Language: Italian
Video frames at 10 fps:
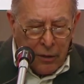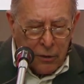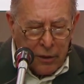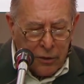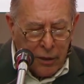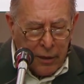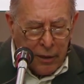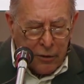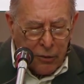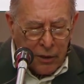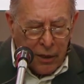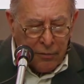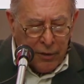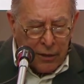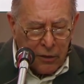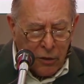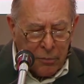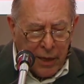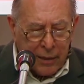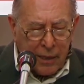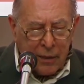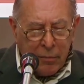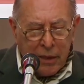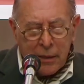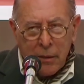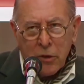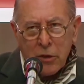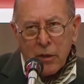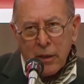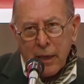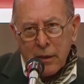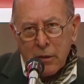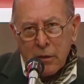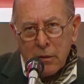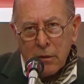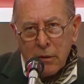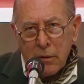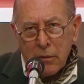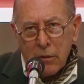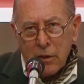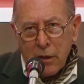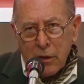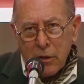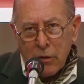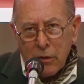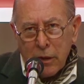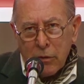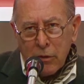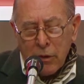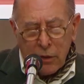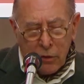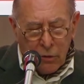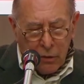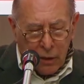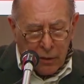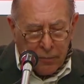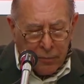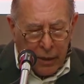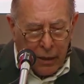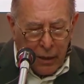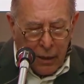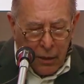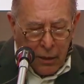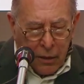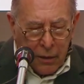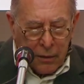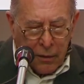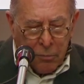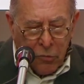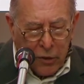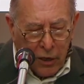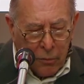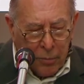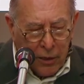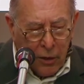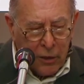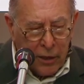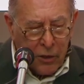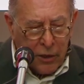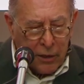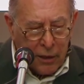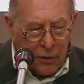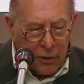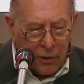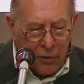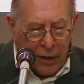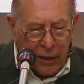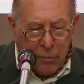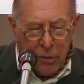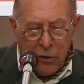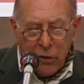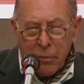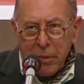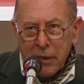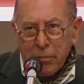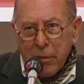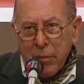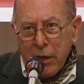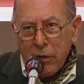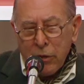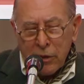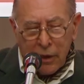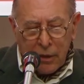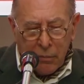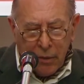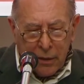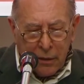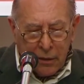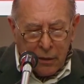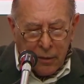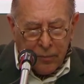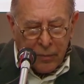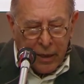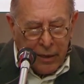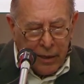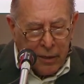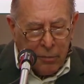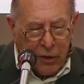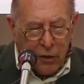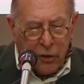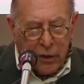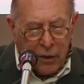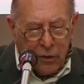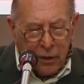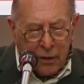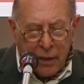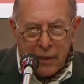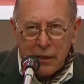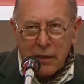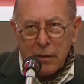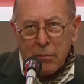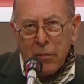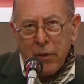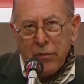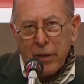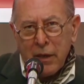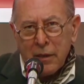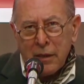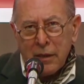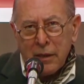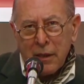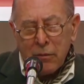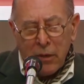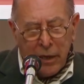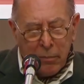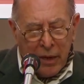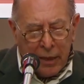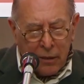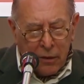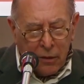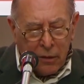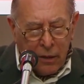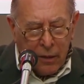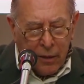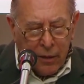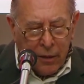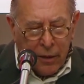e io, il, suo, intervento mi ha grandemente emozionato uno scrittore, un oratore, ammucchiano parole, cercano di trovare le migliori per esprimere i loro sentimenti, limano e correggono i testi, ma un vero artista, qual è Marco,